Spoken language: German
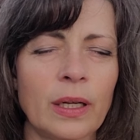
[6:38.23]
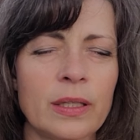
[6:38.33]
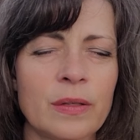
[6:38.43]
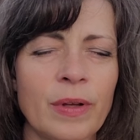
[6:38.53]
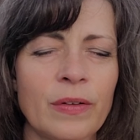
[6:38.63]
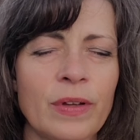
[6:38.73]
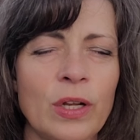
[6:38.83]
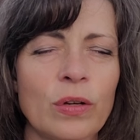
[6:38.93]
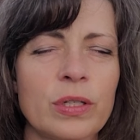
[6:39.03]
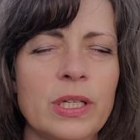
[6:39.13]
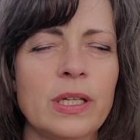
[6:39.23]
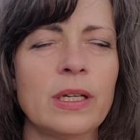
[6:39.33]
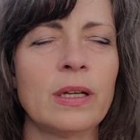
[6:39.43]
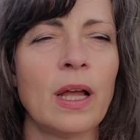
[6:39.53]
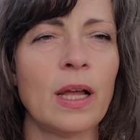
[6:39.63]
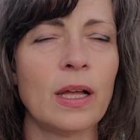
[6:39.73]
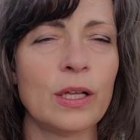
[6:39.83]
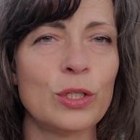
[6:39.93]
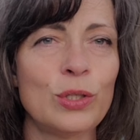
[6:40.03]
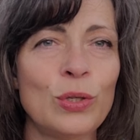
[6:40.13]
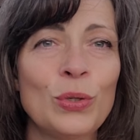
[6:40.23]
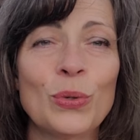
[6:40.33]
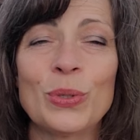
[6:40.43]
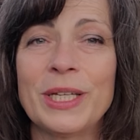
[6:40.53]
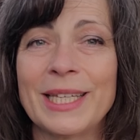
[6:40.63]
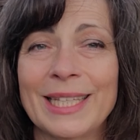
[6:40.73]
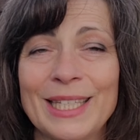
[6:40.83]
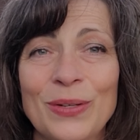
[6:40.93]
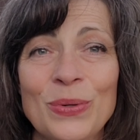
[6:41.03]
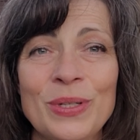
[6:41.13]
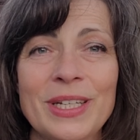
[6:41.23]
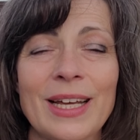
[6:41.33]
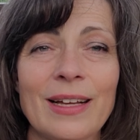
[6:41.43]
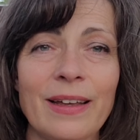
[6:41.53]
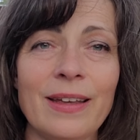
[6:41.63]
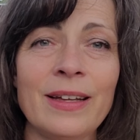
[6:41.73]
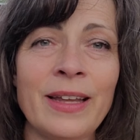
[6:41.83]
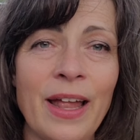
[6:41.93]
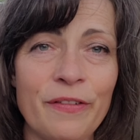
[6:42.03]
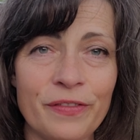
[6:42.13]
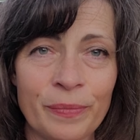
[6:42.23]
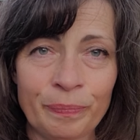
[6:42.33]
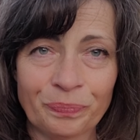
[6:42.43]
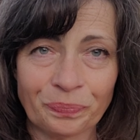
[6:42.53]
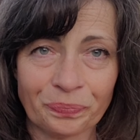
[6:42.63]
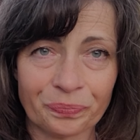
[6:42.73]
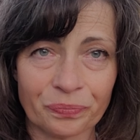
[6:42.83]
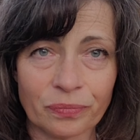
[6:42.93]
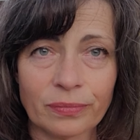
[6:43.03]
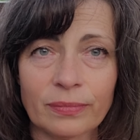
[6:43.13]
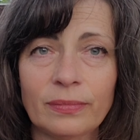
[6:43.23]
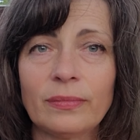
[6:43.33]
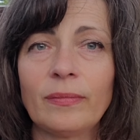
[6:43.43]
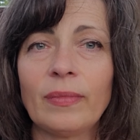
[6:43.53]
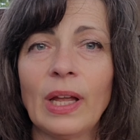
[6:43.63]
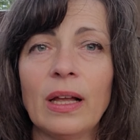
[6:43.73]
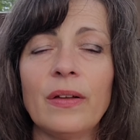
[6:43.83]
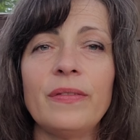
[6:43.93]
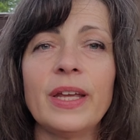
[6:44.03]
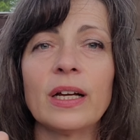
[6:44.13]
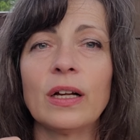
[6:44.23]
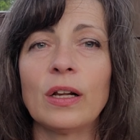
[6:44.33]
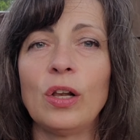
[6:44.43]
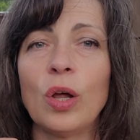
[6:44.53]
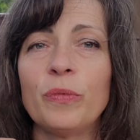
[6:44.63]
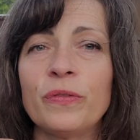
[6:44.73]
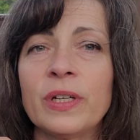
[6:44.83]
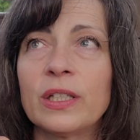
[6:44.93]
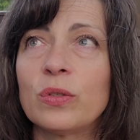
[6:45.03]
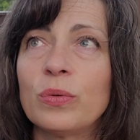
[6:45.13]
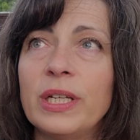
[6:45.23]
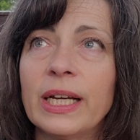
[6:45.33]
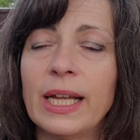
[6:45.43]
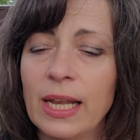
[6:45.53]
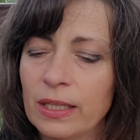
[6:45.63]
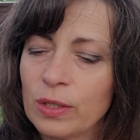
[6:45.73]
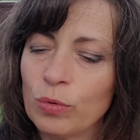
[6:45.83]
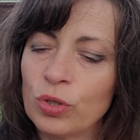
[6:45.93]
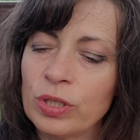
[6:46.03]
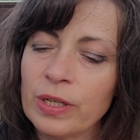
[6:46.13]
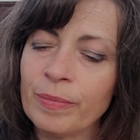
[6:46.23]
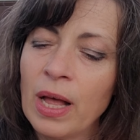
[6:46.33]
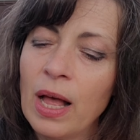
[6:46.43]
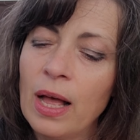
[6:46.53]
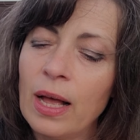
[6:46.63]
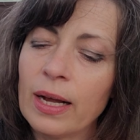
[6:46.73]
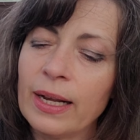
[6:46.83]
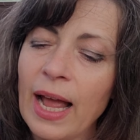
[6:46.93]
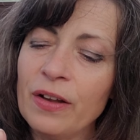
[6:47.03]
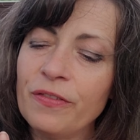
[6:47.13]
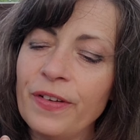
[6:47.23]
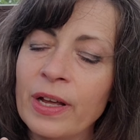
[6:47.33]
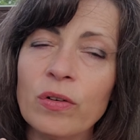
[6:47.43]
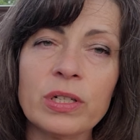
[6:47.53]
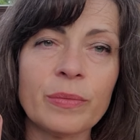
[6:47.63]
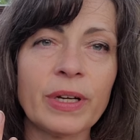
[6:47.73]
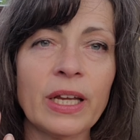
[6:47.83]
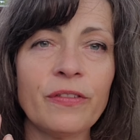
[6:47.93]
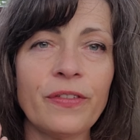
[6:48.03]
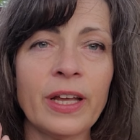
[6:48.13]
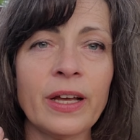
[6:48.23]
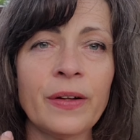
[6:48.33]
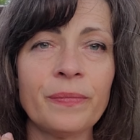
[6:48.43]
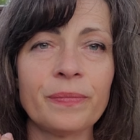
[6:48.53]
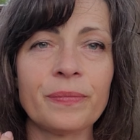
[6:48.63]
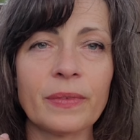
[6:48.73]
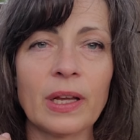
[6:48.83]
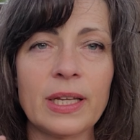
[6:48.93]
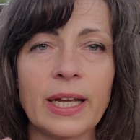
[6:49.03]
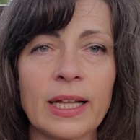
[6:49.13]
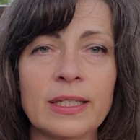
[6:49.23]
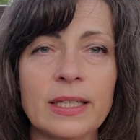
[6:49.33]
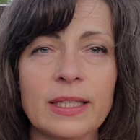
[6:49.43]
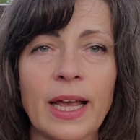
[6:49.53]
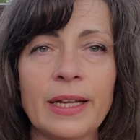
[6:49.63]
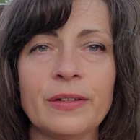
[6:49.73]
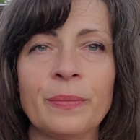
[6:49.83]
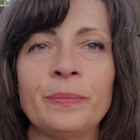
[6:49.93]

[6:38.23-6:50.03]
Jetzt machen wir noch die Synchronisation der Gehirnhälften. Wir klopfen dazu die Rille zwischen dem kleinen Finger und dem Ringfinger die ganze Zeit.